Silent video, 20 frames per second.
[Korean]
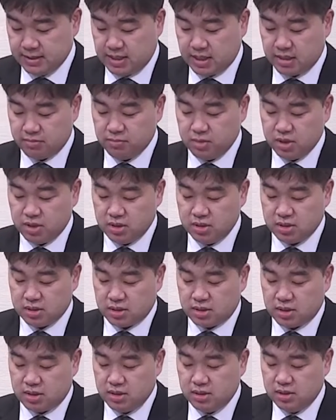
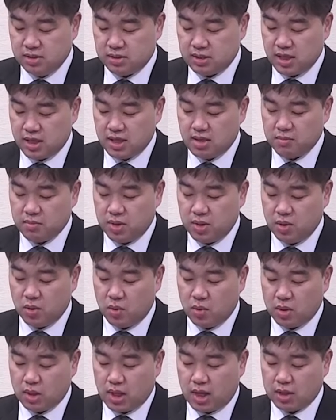사람들은 그 사람이
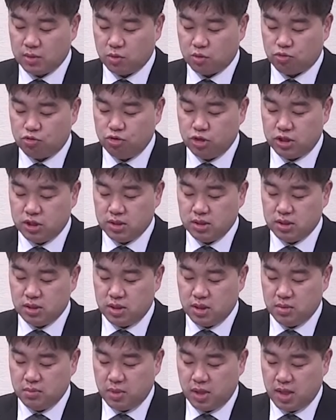간혹 귀신
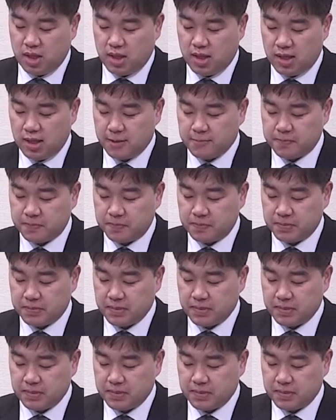들림에